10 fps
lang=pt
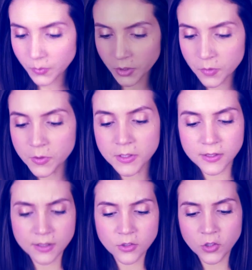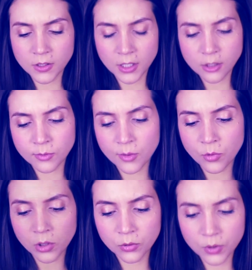Espero que você esteja tendo uma
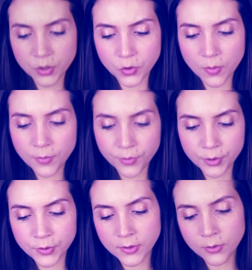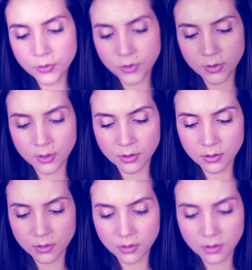boa noite. Como foi o seu dia?
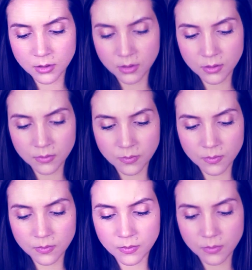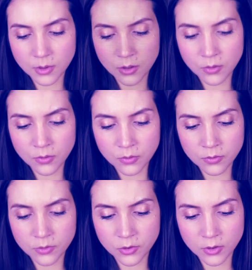Meu
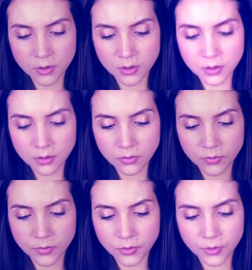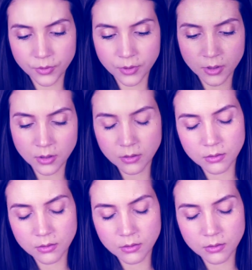dia foi.